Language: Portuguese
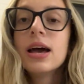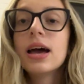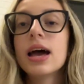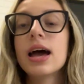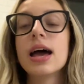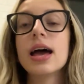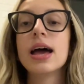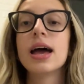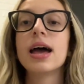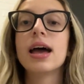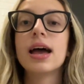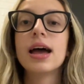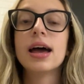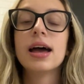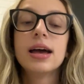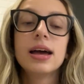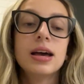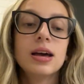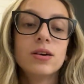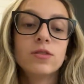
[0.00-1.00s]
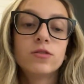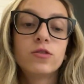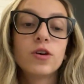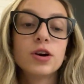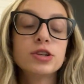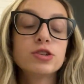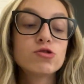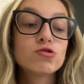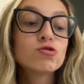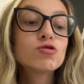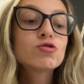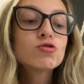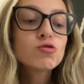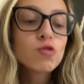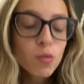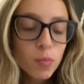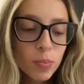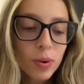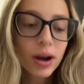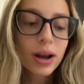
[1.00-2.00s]
É, foi
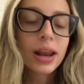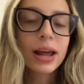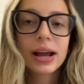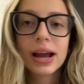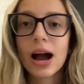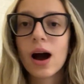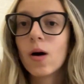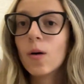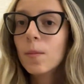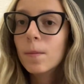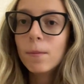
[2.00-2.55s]
super legal,